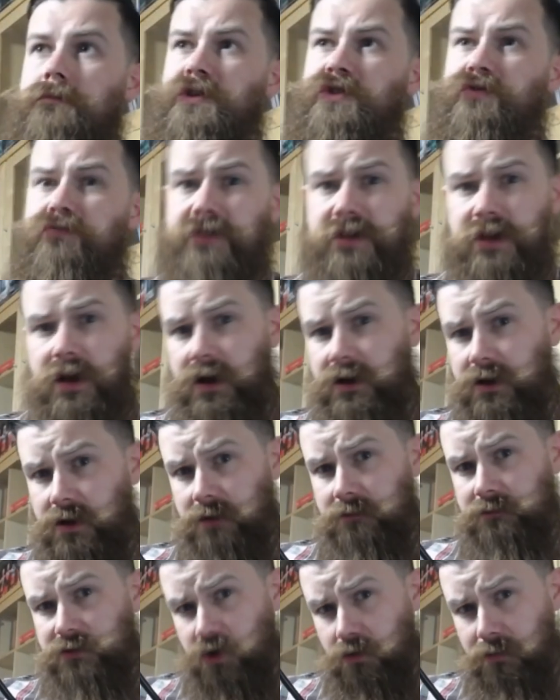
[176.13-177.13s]
Je vous dis à...
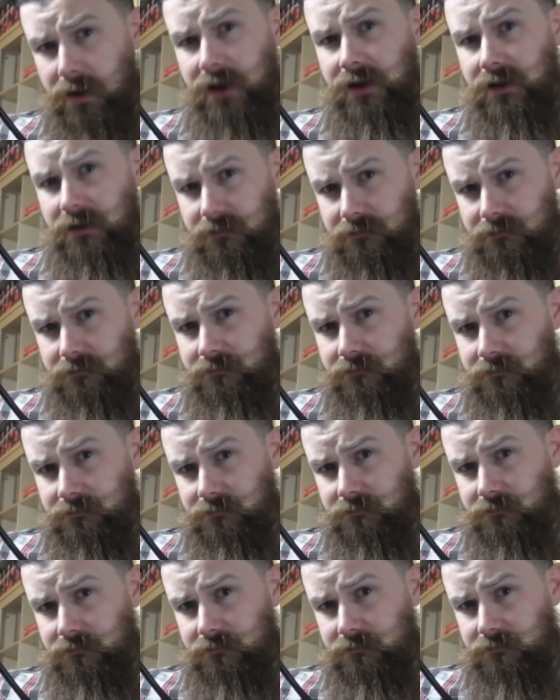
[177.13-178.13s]
ciao, bye Et
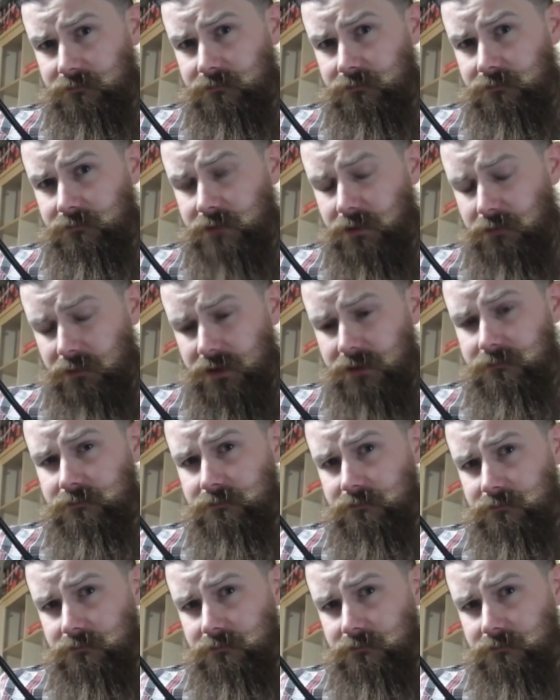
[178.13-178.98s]
eh oui